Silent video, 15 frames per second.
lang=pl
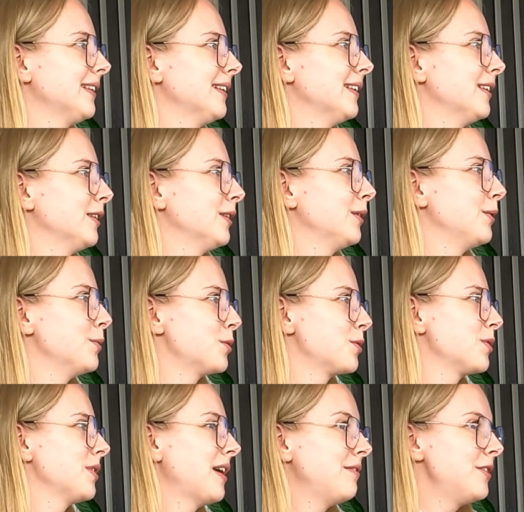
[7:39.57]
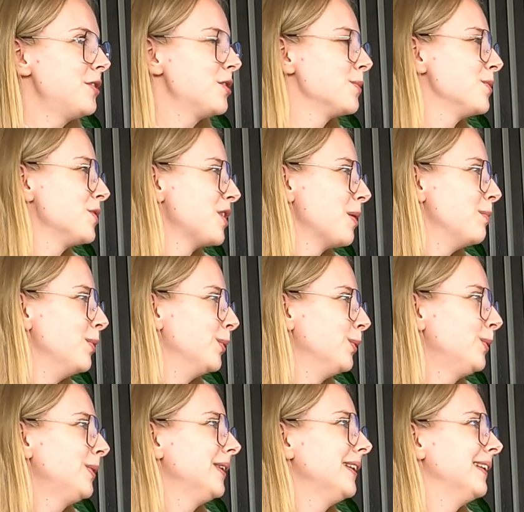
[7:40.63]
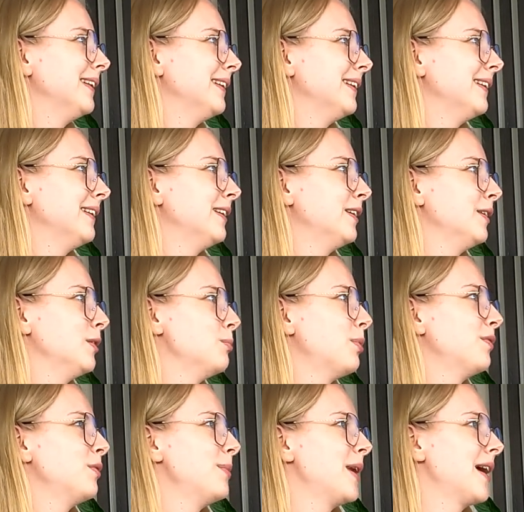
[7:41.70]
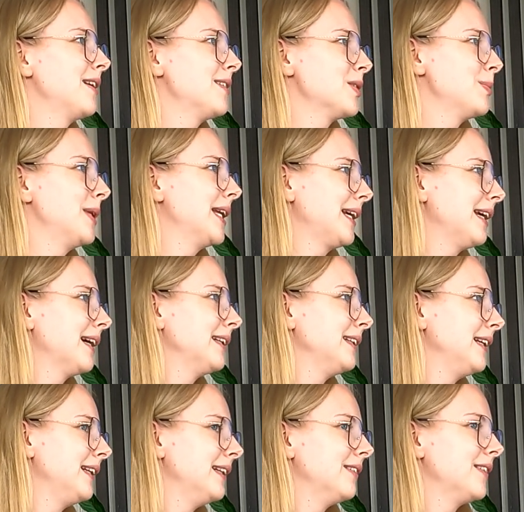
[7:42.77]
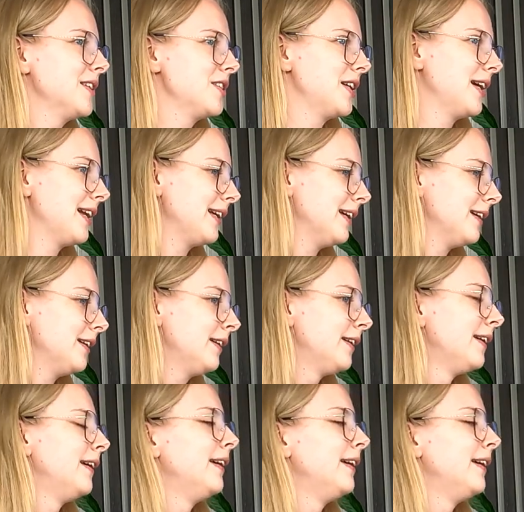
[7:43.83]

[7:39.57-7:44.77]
e, już na wyższym szczeblu, e, powybierali sobie takie, a nie inne właśnie kariery.